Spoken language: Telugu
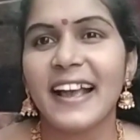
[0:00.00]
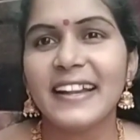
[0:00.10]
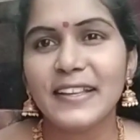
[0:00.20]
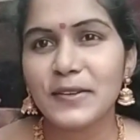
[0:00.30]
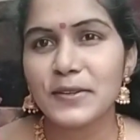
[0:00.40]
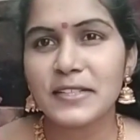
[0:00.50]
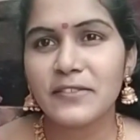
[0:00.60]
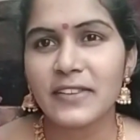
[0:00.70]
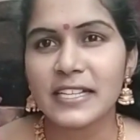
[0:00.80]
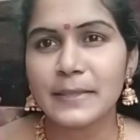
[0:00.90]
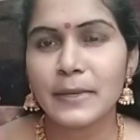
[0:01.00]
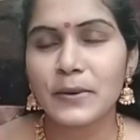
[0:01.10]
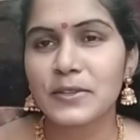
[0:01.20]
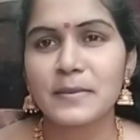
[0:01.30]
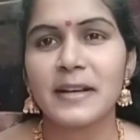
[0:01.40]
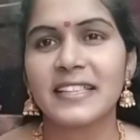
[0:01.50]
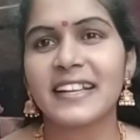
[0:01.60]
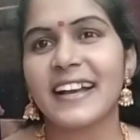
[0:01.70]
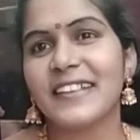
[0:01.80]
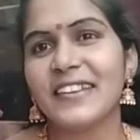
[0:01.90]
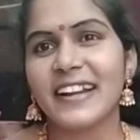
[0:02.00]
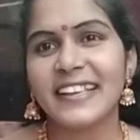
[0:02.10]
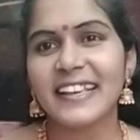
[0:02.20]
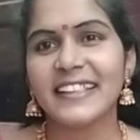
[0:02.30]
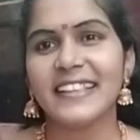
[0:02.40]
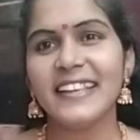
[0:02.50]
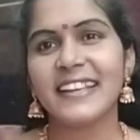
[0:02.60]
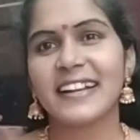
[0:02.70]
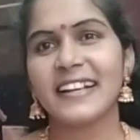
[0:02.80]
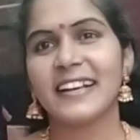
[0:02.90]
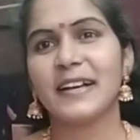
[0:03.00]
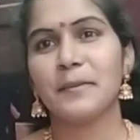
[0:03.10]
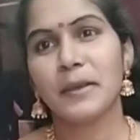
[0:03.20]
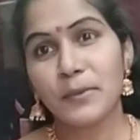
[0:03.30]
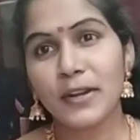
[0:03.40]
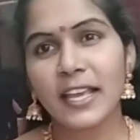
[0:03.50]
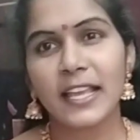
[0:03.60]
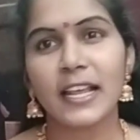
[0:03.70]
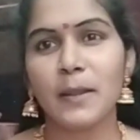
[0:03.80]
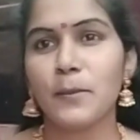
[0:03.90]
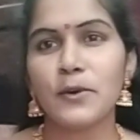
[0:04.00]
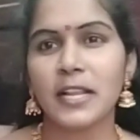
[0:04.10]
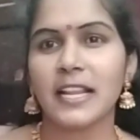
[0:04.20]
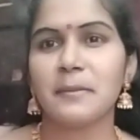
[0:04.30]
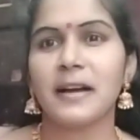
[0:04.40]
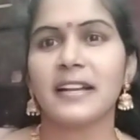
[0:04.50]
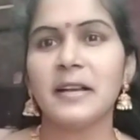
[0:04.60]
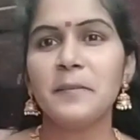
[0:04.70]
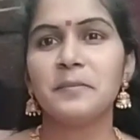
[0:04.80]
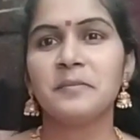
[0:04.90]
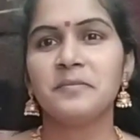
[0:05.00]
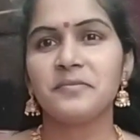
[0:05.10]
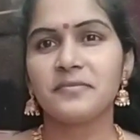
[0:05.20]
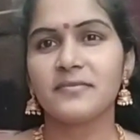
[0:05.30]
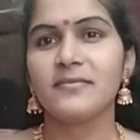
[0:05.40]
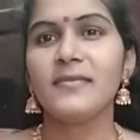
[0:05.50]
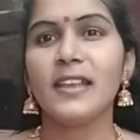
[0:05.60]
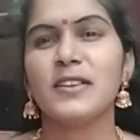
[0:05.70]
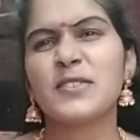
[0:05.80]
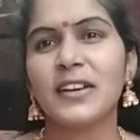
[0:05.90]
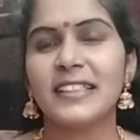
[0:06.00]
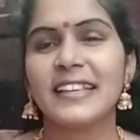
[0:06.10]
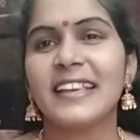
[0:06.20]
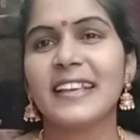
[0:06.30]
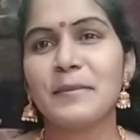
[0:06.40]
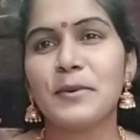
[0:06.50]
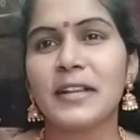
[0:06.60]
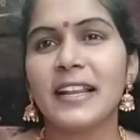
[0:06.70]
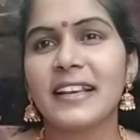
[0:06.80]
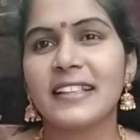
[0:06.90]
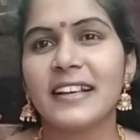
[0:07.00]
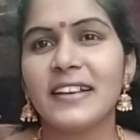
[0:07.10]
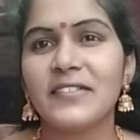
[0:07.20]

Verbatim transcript: అండ్ ఈరోజు నేను ఫ్రెండ్షిప్ డే కోసం మాత్రం కాదు రెడీ అయ్యింది ఇక్కడ మేమున్న ఏరియాలో బోనాలు అనమాట సో అందుకే ఇంకా బోనాలు కదా